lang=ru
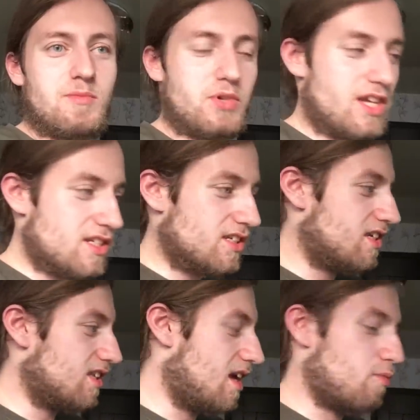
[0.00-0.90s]
приедет к
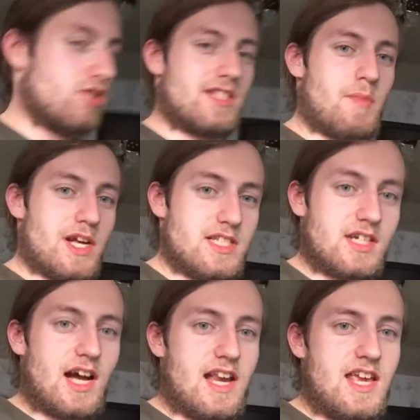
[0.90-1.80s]
тебе домой, сломает
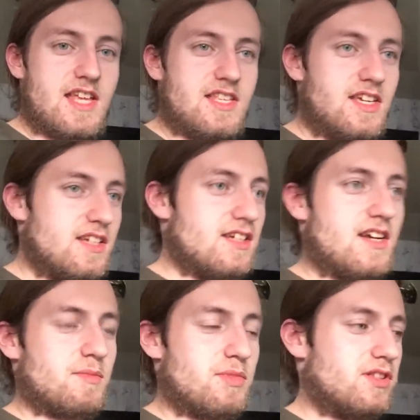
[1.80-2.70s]
тебе колени, и
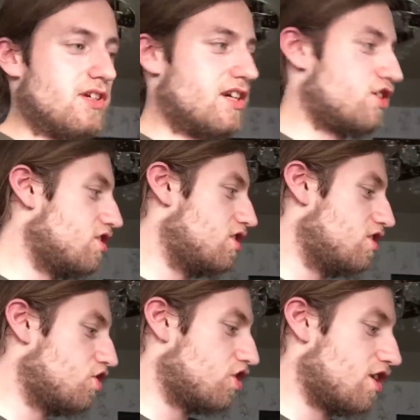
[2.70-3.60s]
как бы ты, конечно,
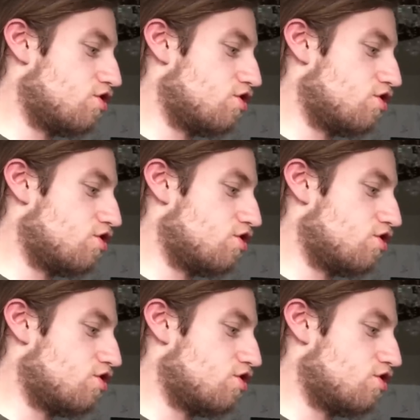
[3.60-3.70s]
сидишь на